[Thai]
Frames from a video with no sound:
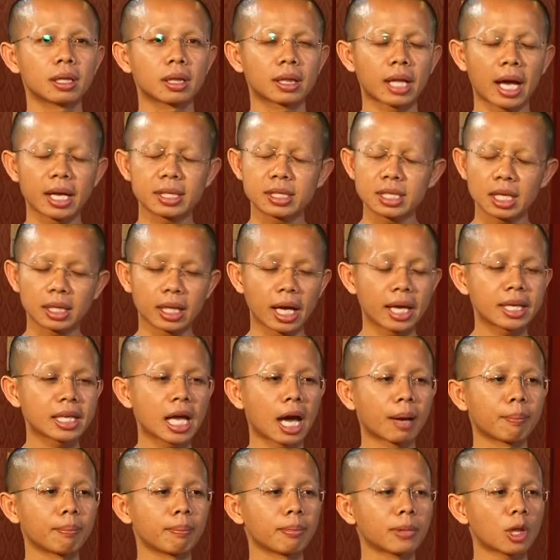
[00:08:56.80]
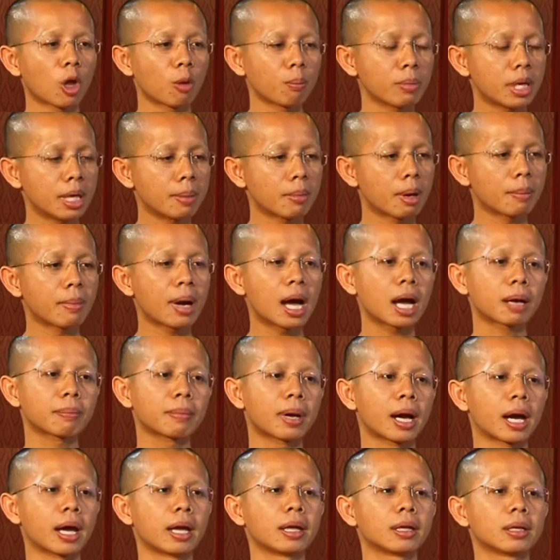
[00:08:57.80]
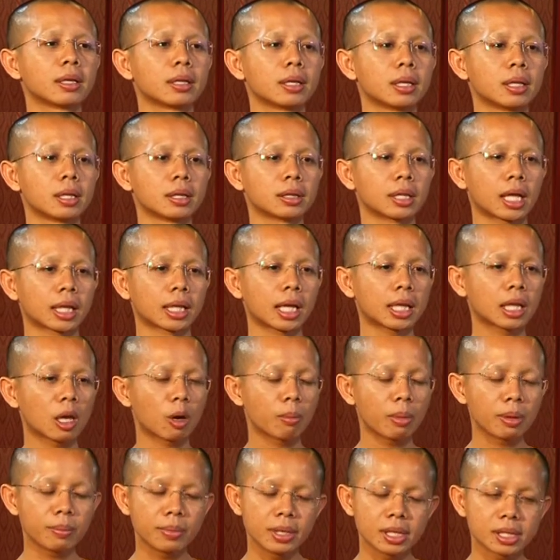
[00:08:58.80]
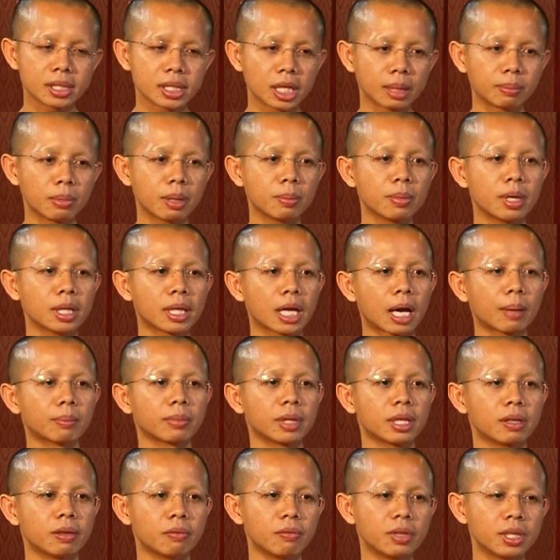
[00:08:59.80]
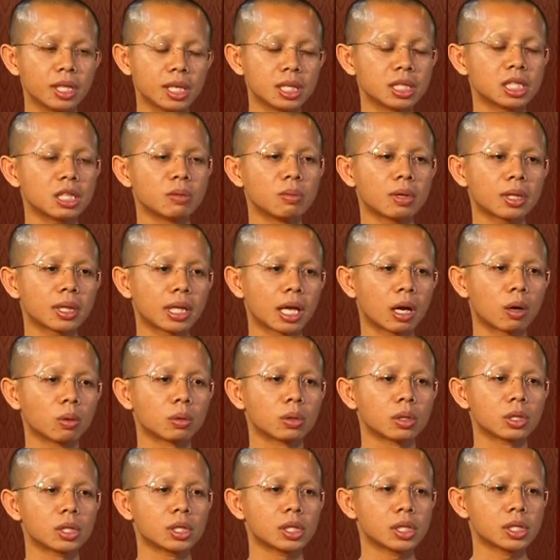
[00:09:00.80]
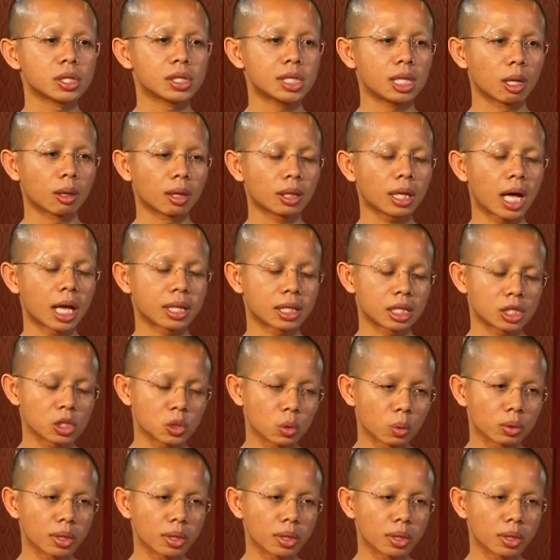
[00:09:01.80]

หลายสิ่งหลายอย่างเรามีมามากมาย แต่ถ้าเราไม่มีศีลไม่มีธรรมในวิถีชีวิตแล้ว สิ่งนั้นอาจจะสู